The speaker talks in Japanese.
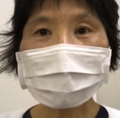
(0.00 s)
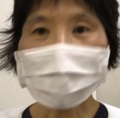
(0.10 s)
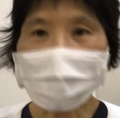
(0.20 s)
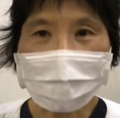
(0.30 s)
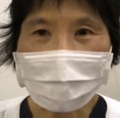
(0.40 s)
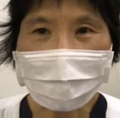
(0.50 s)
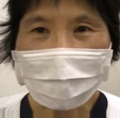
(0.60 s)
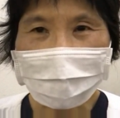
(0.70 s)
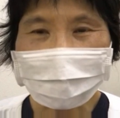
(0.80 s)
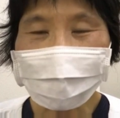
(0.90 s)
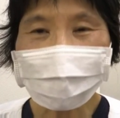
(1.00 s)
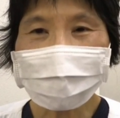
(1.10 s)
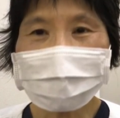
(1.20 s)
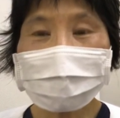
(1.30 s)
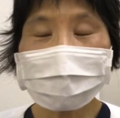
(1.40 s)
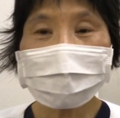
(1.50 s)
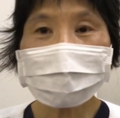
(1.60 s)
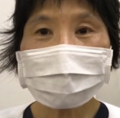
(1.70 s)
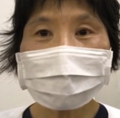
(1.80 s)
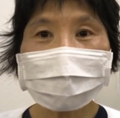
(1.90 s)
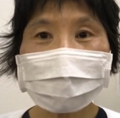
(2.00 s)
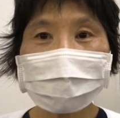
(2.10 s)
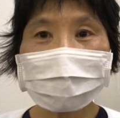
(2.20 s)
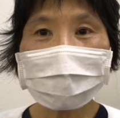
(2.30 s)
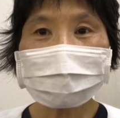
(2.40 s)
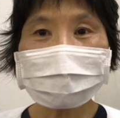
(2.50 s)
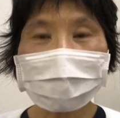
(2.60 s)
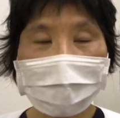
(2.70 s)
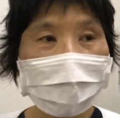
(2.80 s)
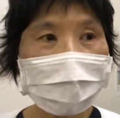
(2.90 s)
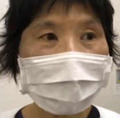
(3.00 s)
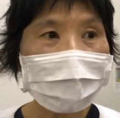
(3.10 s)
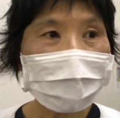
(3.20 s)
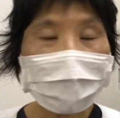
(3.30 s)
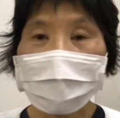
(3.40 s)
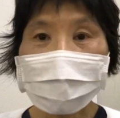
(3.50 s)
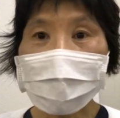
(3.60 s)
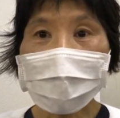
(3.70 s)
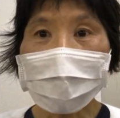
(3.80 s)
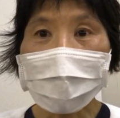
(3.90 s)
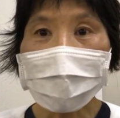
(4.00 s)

ダーッと降り降り出したらも